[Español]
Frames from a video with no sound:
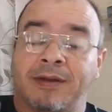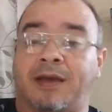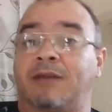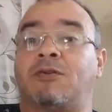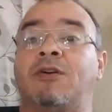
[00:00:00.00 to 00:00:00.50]

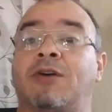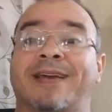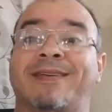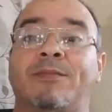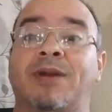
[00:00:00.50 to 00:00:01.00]
que eso es lo que
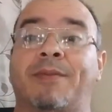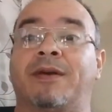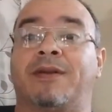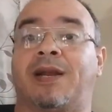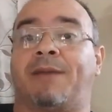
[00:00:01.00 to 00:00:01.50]
hacemos la
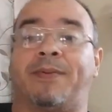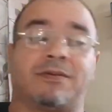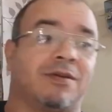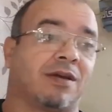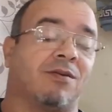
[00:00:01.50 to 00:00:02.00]
mayoría de las
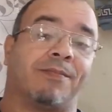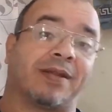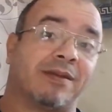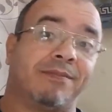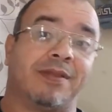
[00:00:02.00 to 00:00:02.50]
personas,
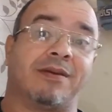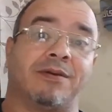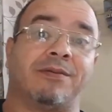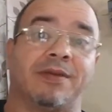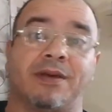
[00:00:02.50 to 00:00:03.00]
compartir
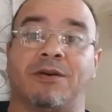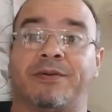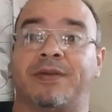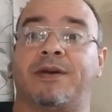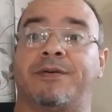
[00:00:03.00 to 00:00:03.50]
videos y videos
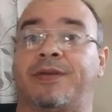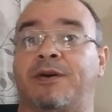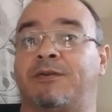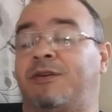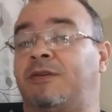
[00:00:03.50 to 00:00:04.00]
y videos y
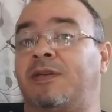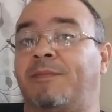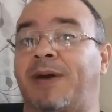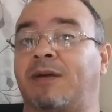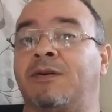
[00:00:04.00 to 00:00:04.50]
videos, y sin
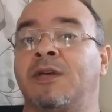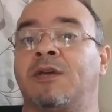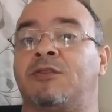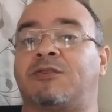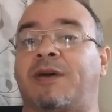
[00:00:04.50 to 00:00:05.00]
embargo
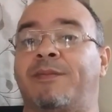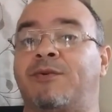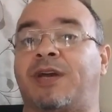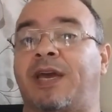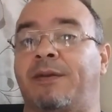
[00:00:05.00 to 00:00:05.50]
no
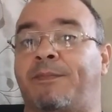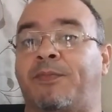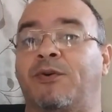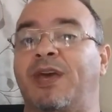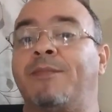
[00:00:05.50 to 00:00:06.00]
sabemos qué
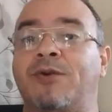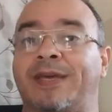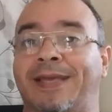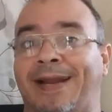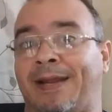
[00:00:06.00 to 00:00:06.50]
podemos
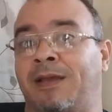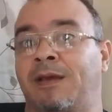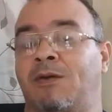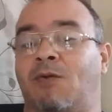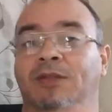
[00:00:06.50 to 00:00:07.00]
generar
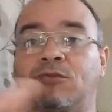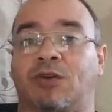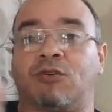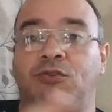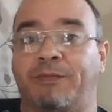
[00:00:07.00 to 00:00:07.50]
cuando tu
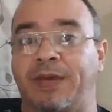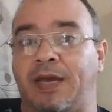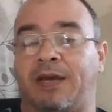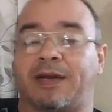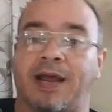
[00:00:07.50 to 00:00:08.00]

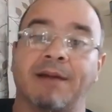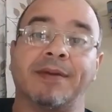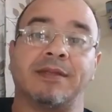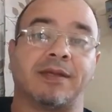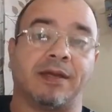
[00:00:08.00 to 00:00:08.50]
economía
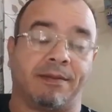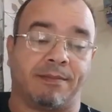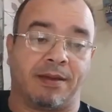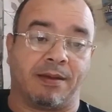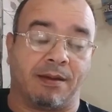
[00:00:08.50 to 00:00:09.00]
realmente
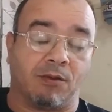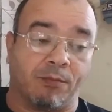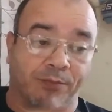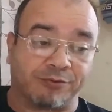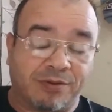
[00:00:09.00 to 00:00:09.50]
eh, o
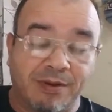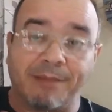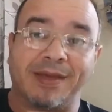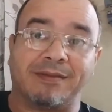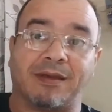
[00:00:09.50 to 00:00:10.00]

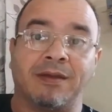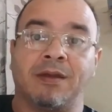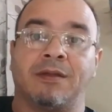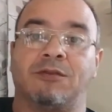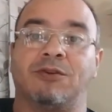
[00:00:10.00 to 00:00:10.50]
posiblemente
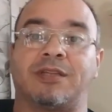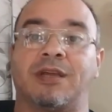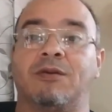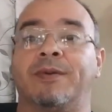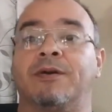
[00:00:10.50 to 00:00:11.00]
no esté
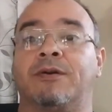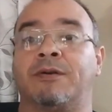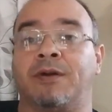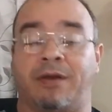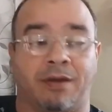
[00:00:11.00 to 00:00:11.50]
lo
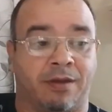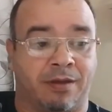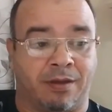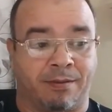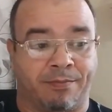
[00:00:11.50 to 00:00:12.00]
mejor
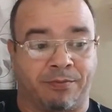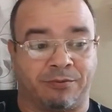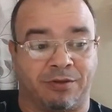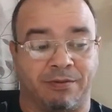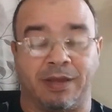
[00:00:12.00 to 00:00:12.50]
eh,
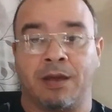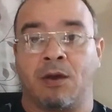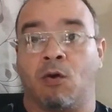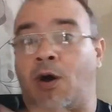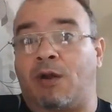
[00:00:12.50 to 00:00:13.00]
posible,
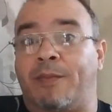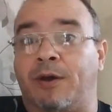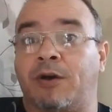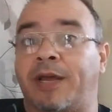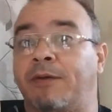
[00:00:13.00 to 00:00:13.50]
o a lo
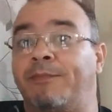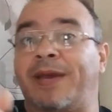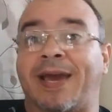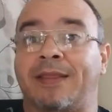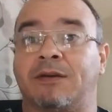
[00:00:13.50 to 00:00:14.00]
mejor es un
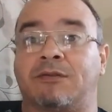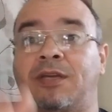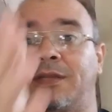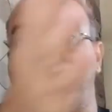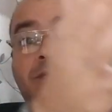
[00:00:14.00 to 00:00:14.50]
mecánico,
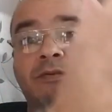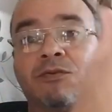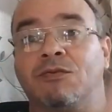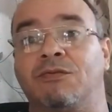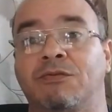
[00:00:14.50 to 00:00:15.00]
tienes
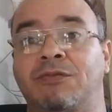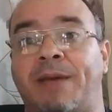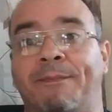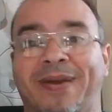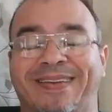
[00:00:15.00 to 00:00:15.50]
una
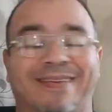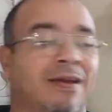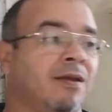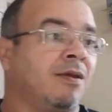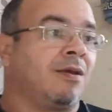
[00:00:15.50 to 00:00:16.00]
empresa,
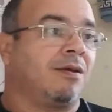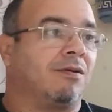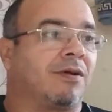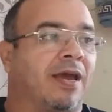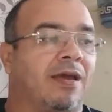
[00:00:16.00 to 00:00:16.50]

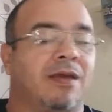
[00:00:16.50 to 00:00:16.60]
¿ok?